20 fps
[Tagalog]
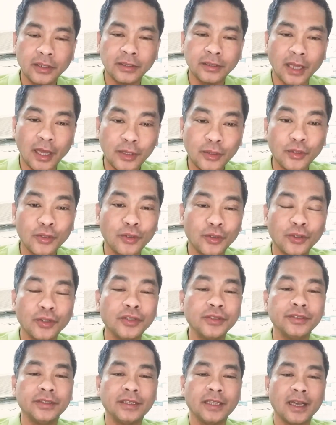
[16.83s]

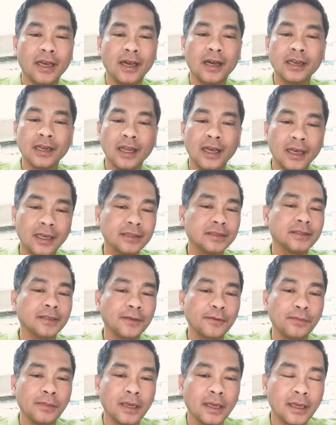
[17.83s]
naroon na ang lahat
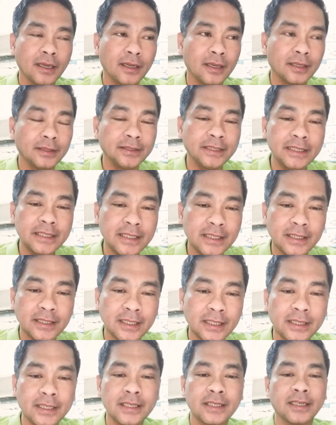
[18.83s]
ng mga native
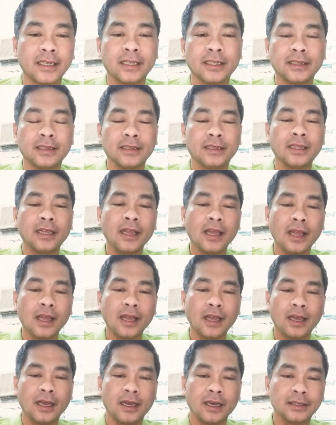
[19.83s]
citizen
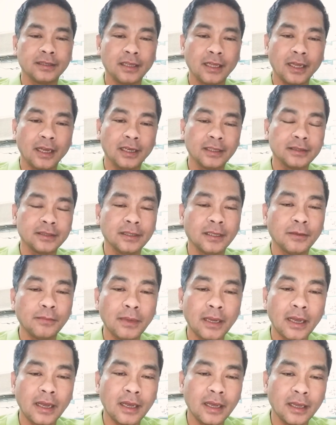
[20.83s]
at lahat ng
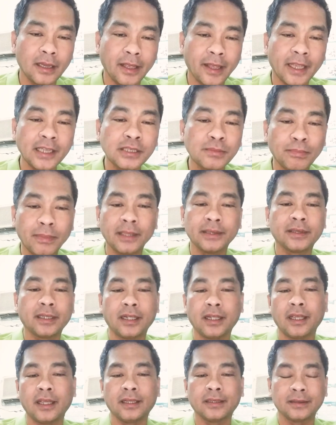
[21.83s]
mga
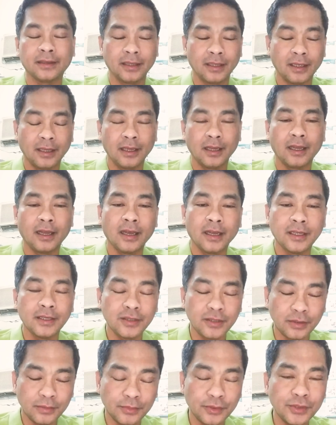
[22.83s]
expatriate ay
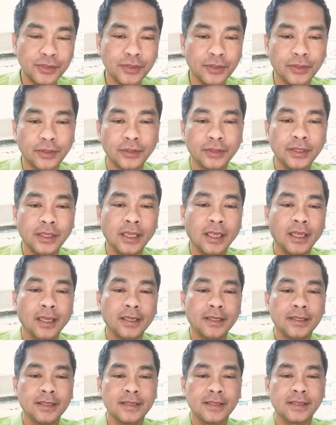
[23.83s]
sumusunod
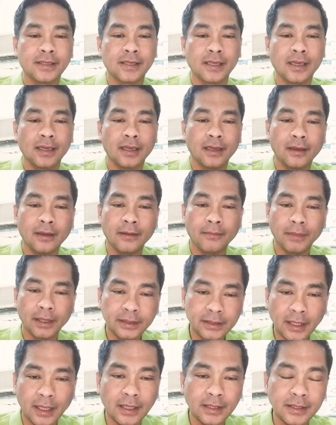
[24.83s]
sa
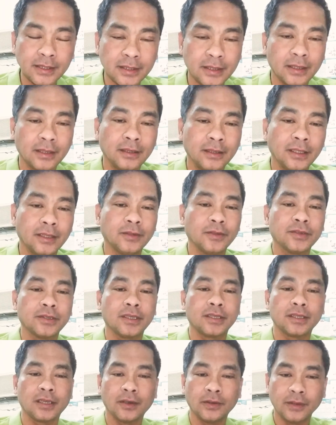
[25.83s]
batas dito sa
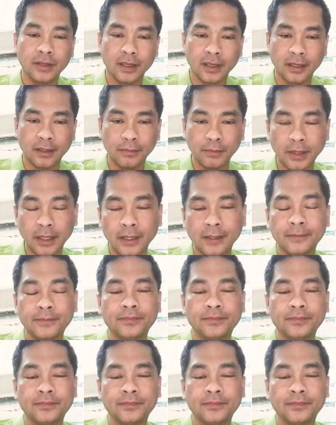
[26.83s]
Saudi Arabia.